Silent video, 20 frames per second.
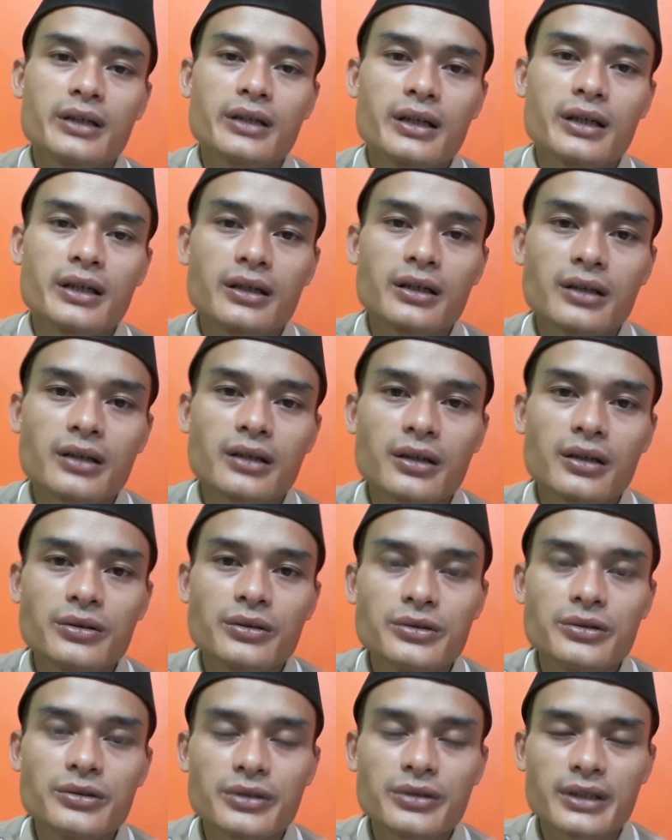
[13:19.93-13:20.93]
Nah, kalau
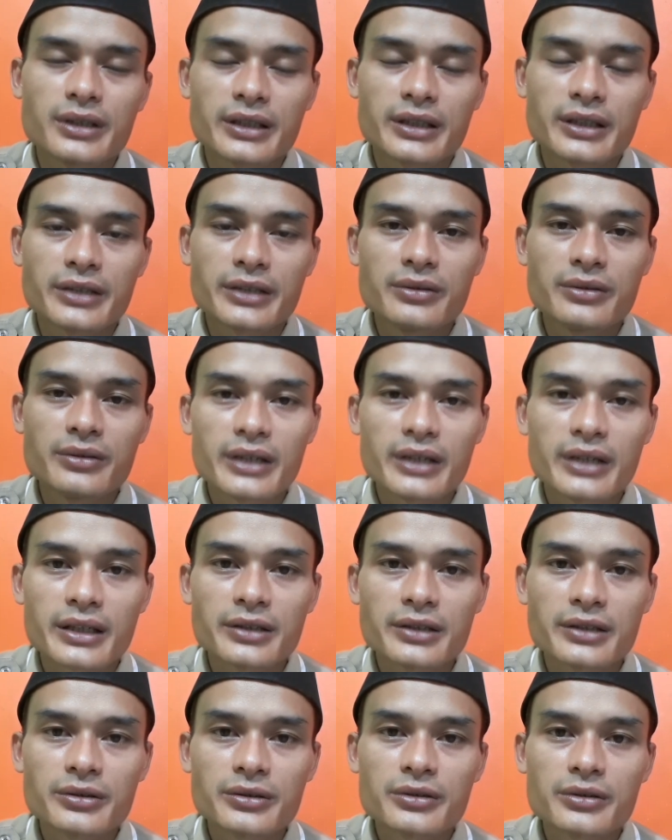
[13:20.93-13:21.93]
untuk yang reguler
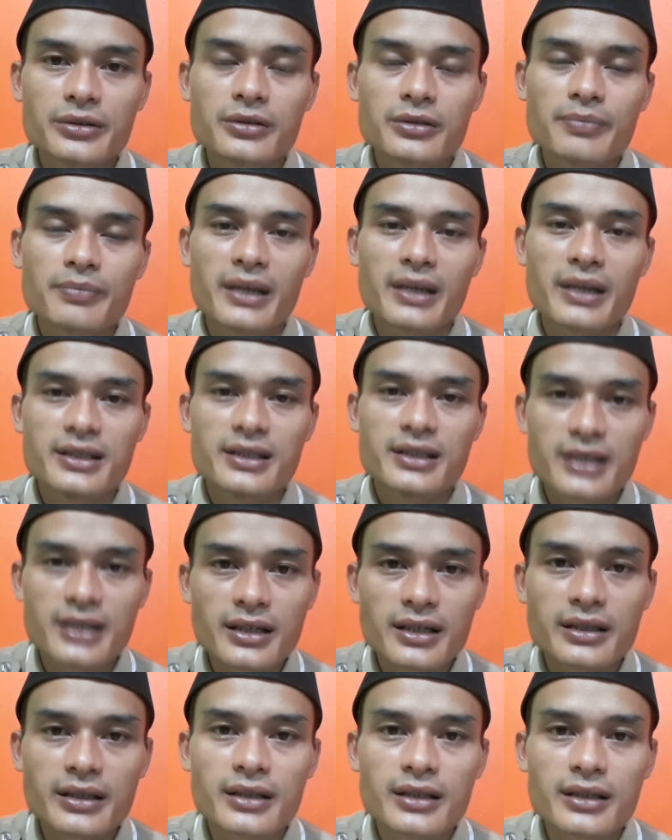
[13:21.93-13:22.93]
itu
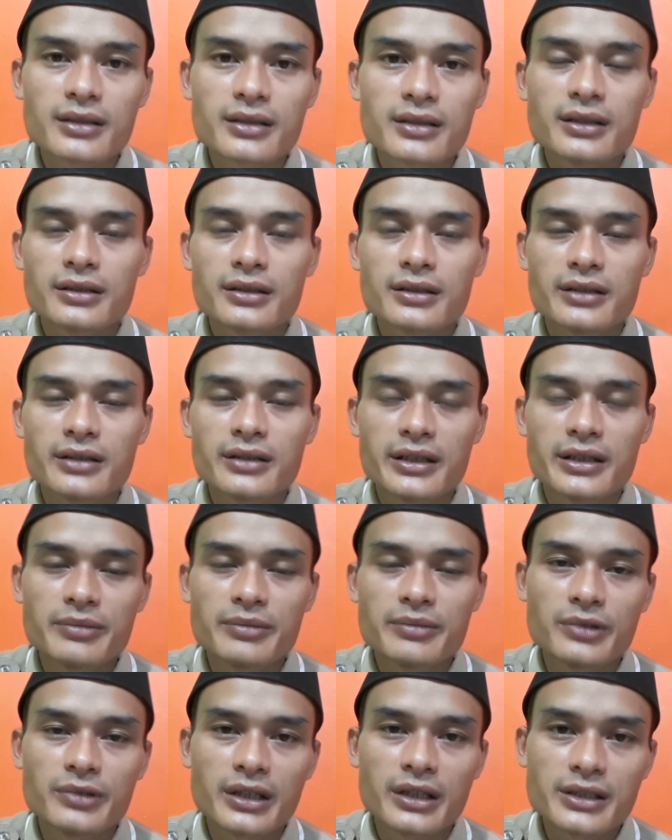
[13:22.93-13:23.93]
panjang ya dari
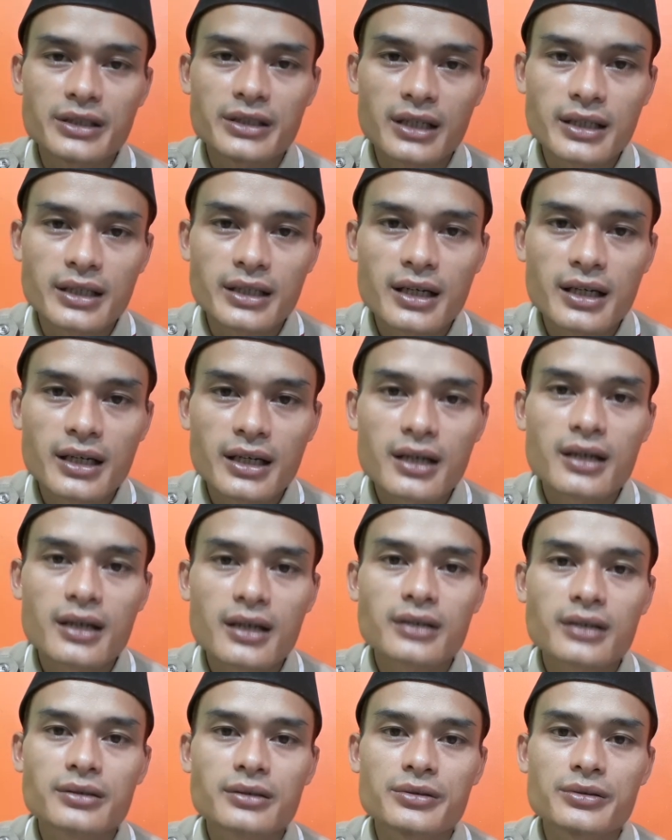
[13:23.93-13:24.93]
mulai cagak
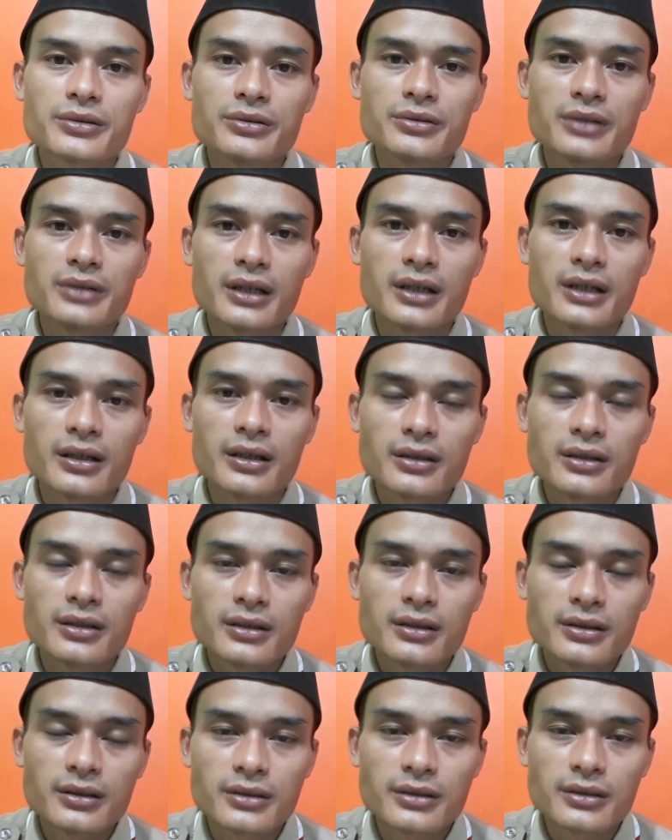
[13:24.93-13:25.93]
terus juga
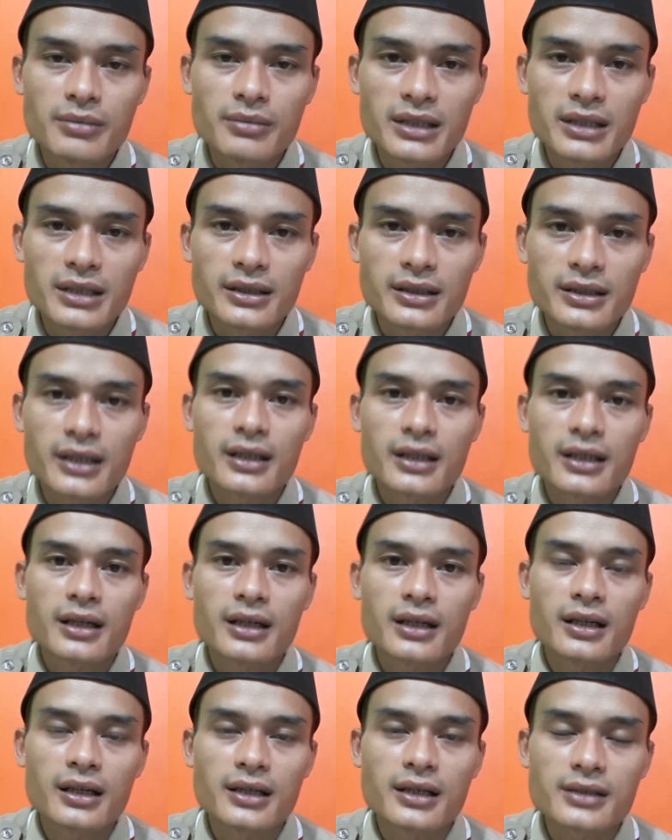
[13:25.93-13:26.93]
bantara,
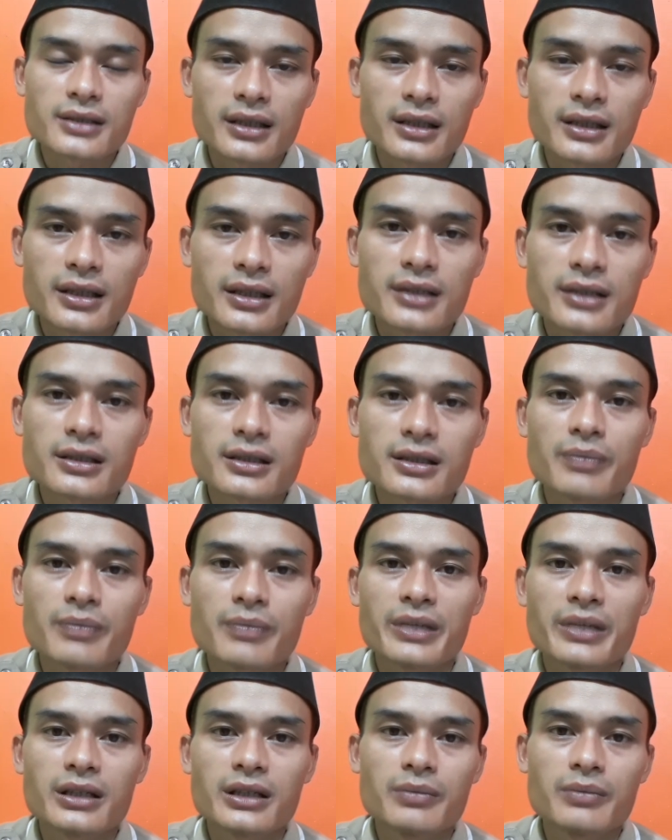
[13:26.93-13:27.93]
laksana
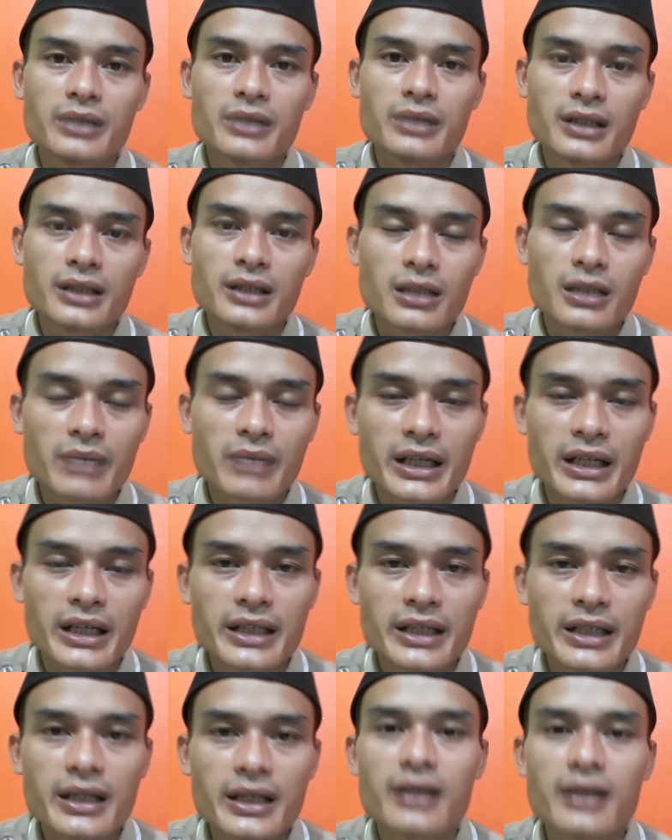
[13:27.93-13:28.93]
sampai ke penegak
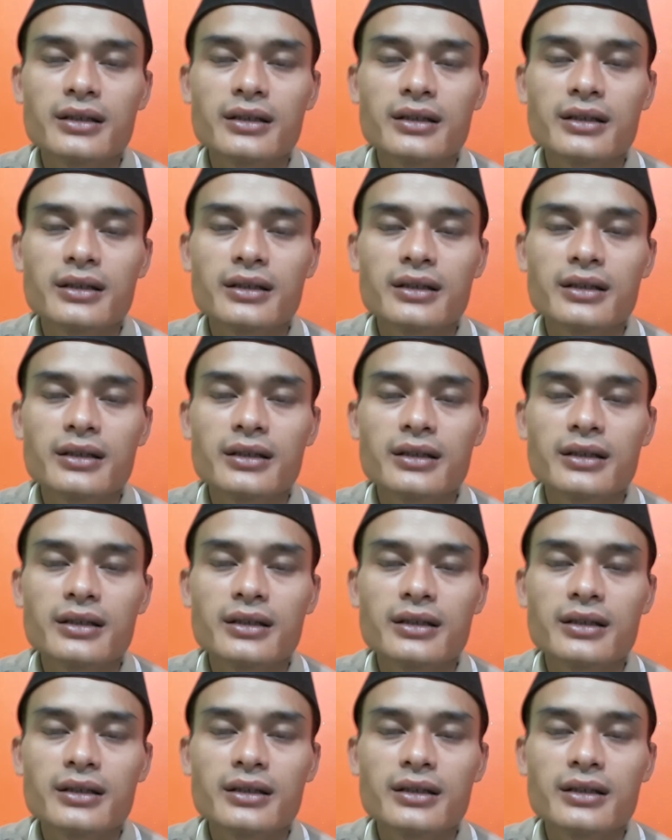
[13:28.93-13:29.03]
pandega